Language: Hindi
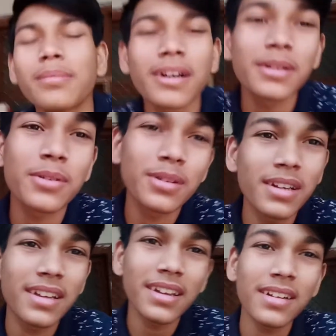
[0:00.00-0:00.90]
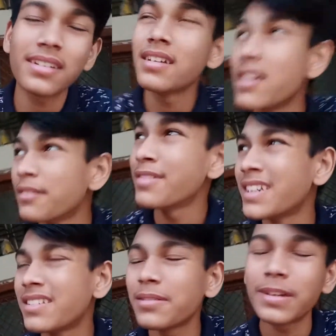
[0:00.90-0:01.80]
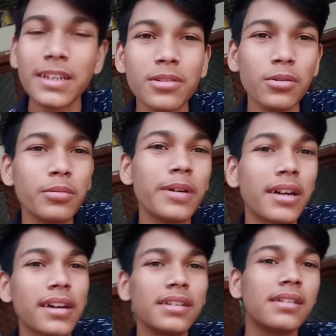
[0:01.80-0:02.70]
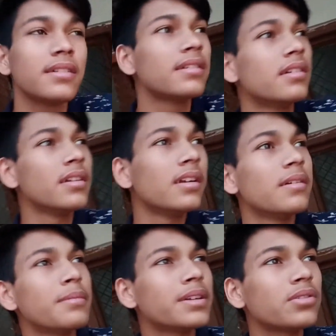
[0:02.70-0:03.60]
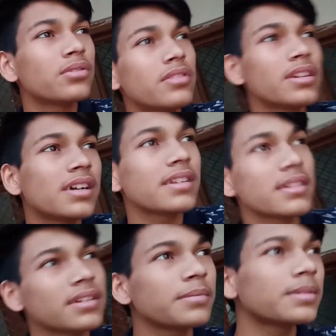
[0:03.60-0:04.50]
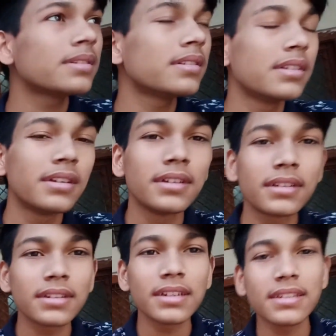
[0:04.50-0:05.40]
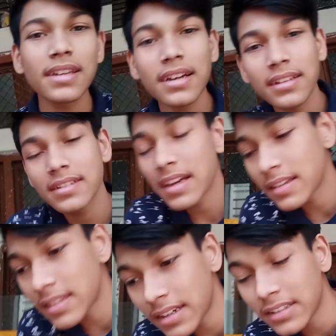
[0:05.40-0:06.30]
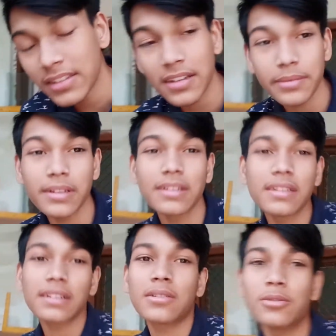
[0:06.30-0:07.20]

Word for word: खुल गया फिर से वही धूप आ गई मैं सोच रहा था तब ये सा चार साढ़े चार बजे तक ऊपर